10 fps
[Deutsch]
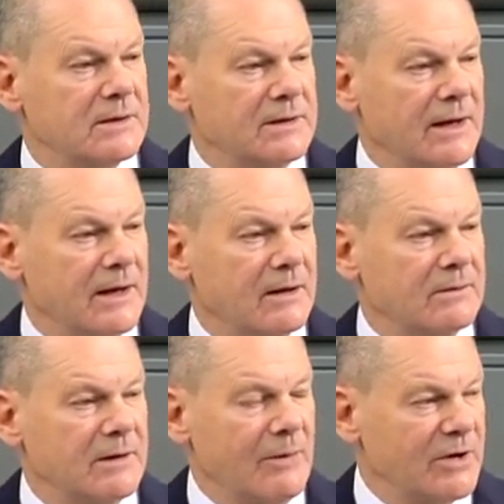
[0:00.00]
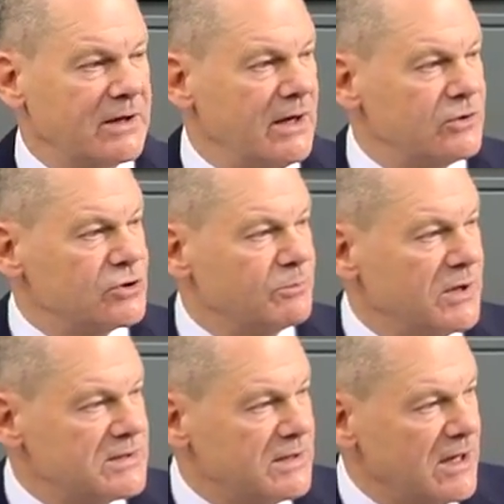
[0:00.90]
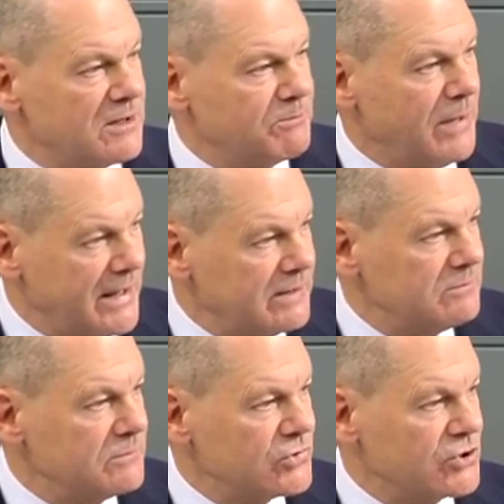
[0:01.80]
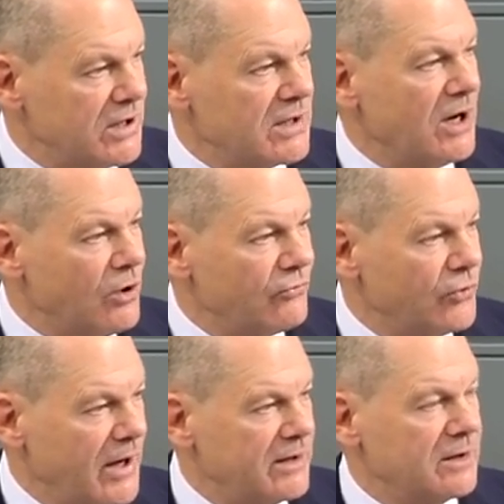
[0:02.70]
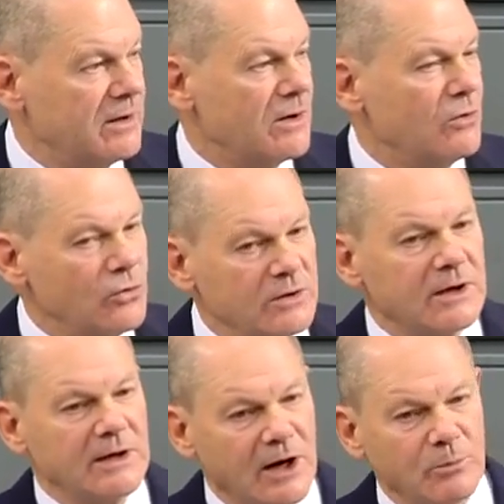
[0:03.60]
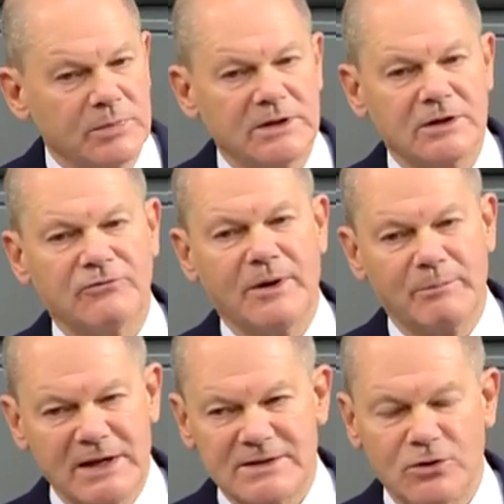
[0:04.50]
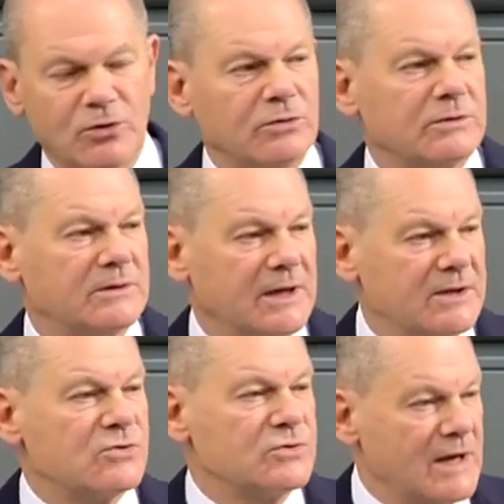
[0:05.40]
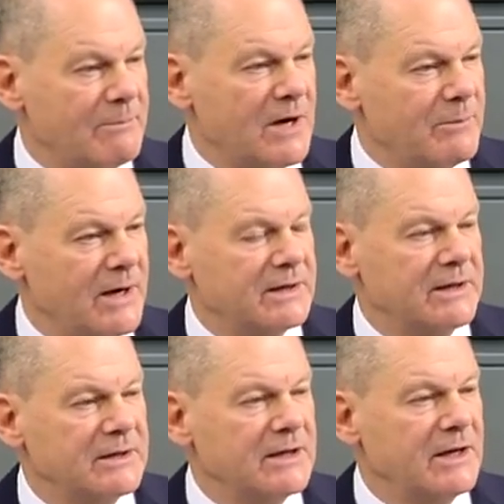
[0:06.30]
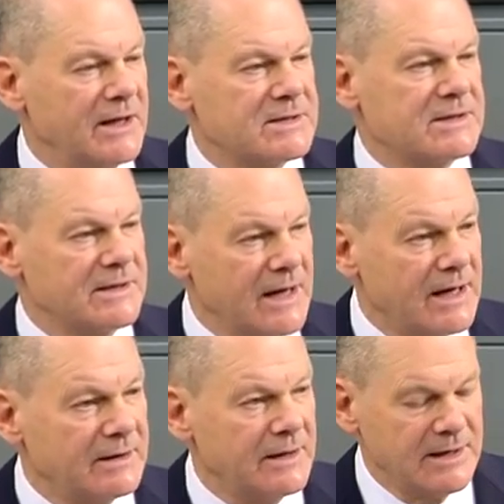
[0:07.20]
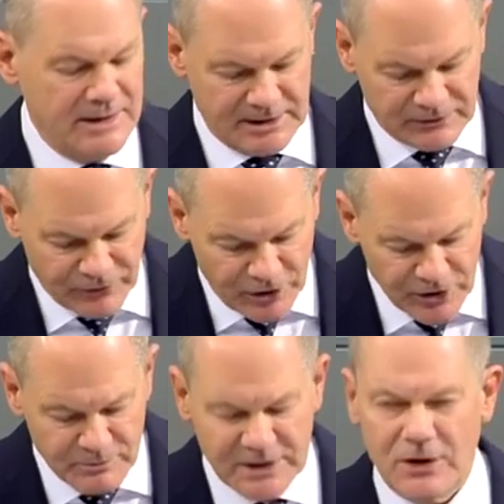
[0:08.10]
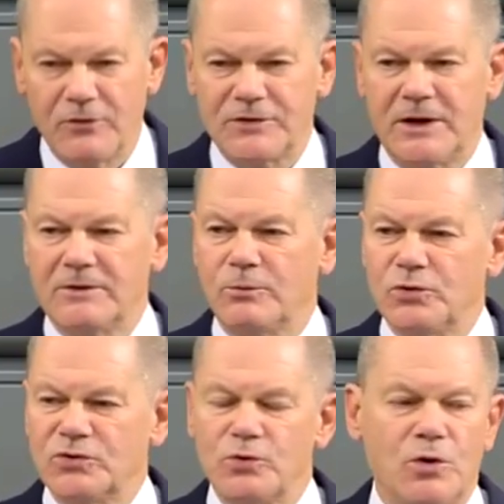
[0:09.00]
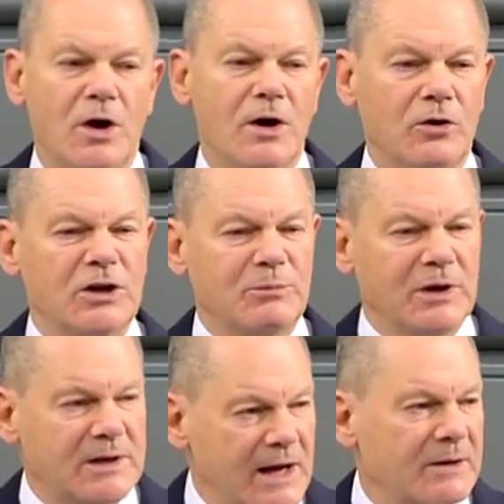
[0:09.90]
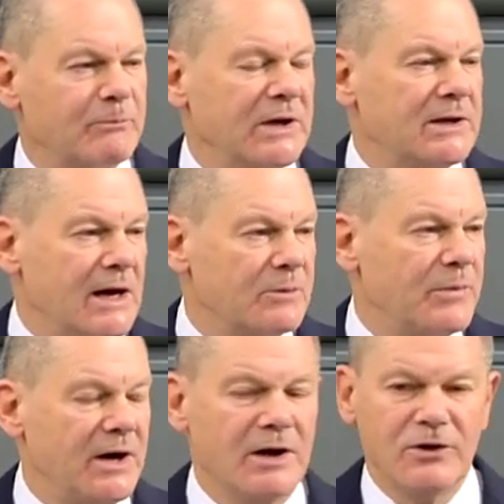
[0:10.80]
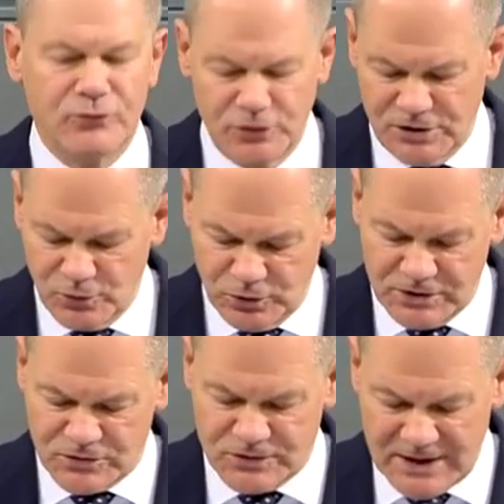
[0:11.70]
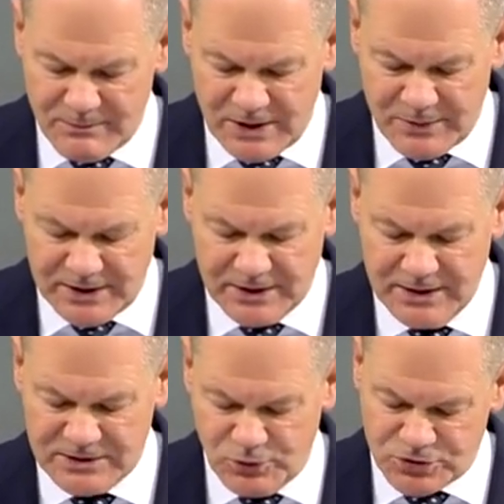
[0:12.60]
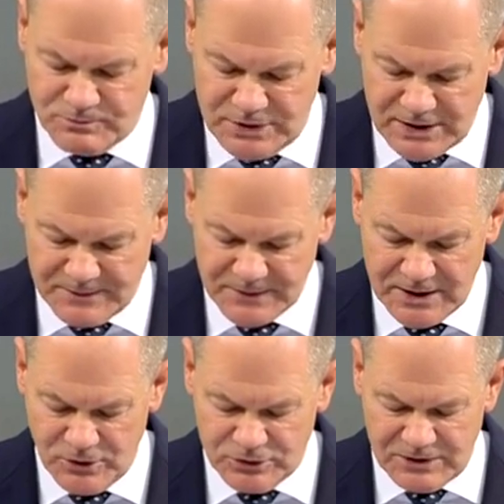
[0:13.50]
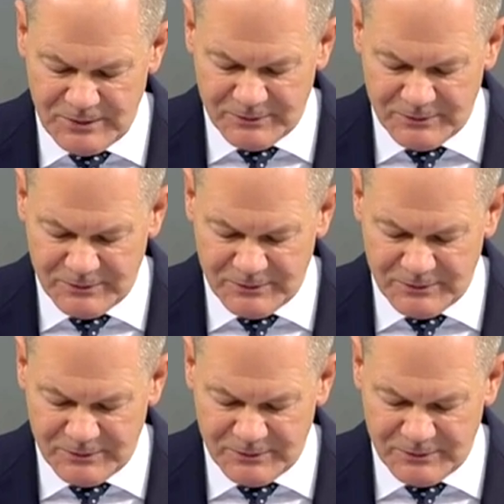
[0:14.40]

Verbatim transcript: der amerikanische Präsident Biden steht auch für eine unglaubliche Verbesserung der Zusammenarbeit in den letzten Jahren. Ich freue mich auf seinen Besuch und ich bedenk, bin dankbar für die gute Zusammenarbeit zwischen mir und dem